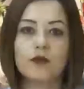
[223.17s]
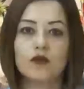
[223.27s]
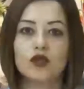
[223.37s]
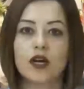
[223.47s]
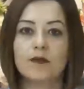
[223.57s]

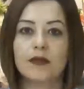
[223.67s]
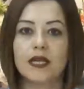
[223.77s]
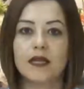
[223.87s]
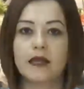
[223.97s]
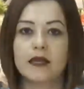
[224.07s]
Bucak
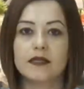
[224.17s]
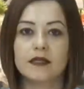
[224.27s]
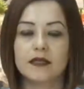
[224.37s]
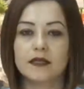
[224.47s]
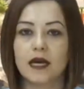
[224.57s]

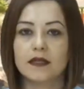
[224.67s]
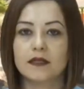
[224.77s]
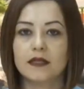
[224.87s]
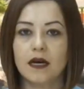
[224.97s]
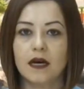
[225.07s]
Belediyesi kenti